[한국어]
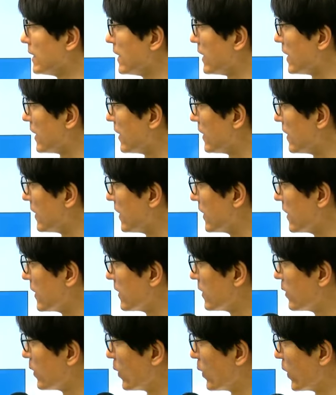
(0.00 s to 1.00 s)
어,
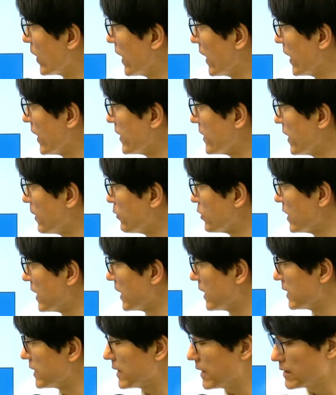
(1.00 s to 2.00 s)
올해 세무사
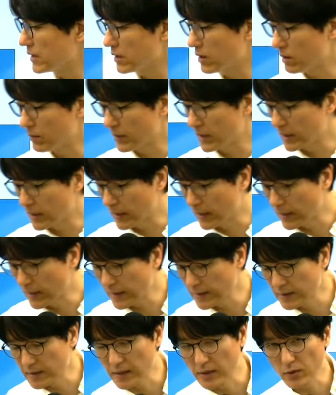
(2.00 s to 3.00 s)
일 차 시험에
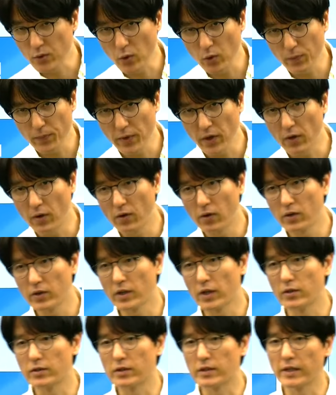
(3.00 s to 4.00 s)
대한
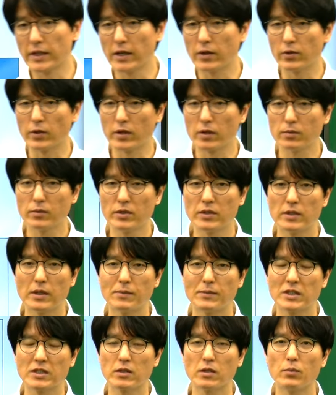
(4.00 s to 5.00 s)
총평이었는데요. 여러분들
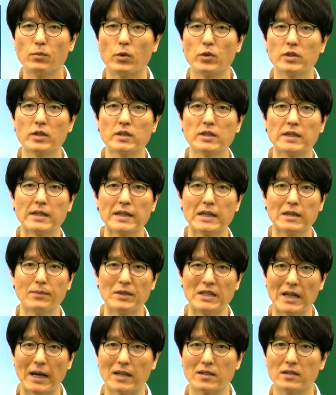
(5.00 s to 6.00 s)
아마 시험 보셨으니까 이미
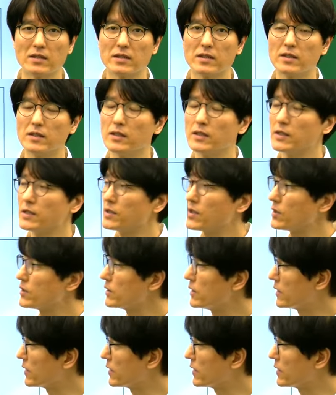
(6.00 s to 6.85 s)
다 느끼셨을